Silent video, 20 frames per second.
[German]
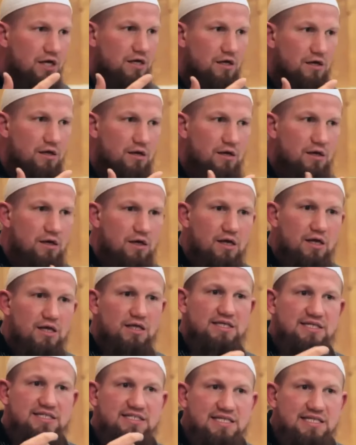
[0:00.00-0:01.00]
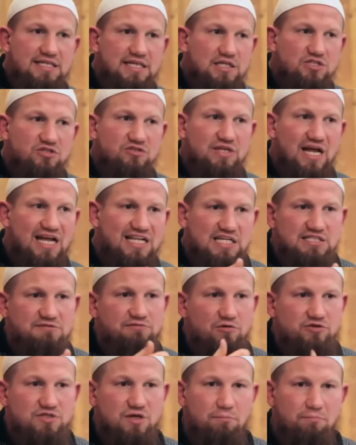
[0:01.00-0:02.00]
ja, die sind dazu da,
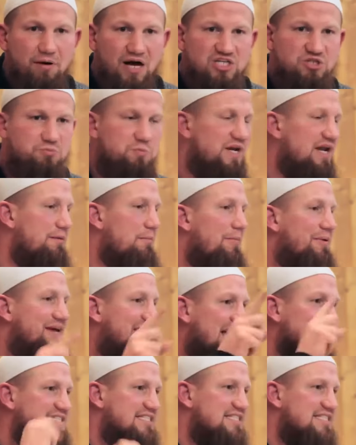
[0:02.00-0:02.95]
dass wir uns ein Beispiel nehmen. Aber